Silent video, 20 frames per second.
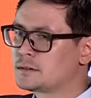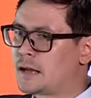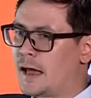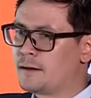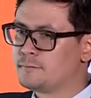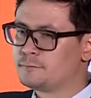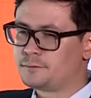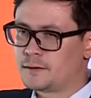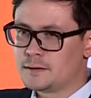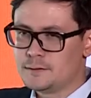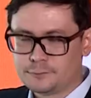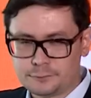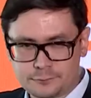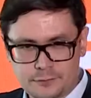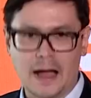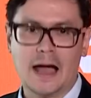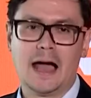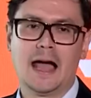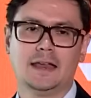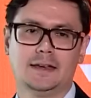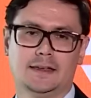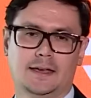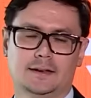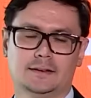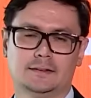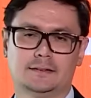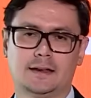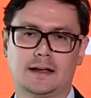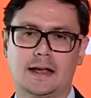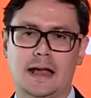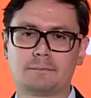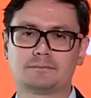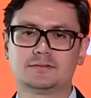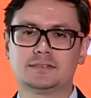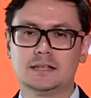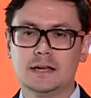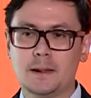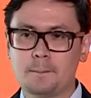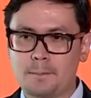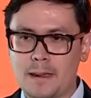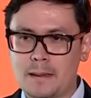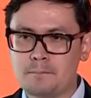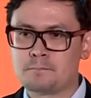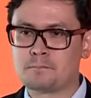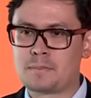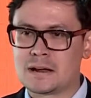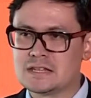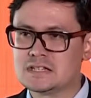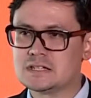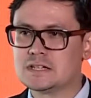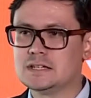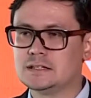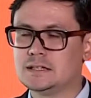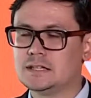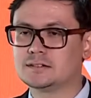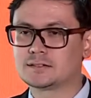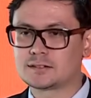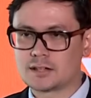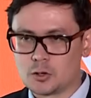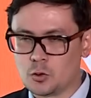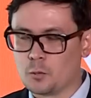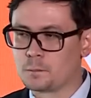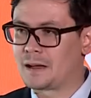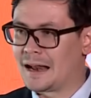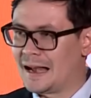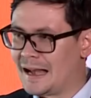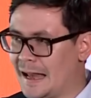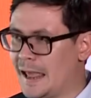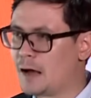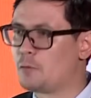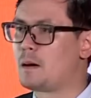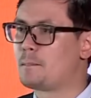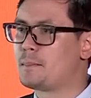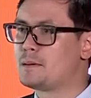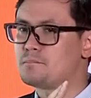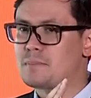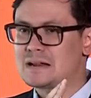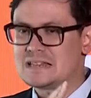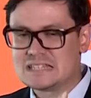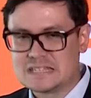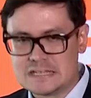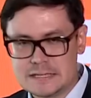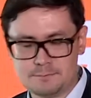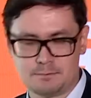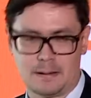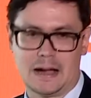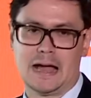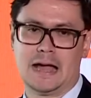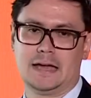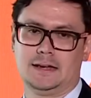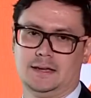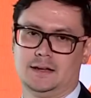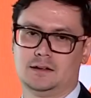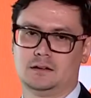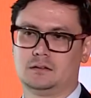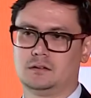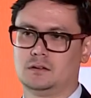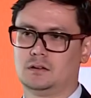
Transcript: การไฟฟ้าเนี่ยนะครับซึ่งเป็นบัญชีที่สรุปกันแล้วว่าเป็นบัญชีม้าเนี่ย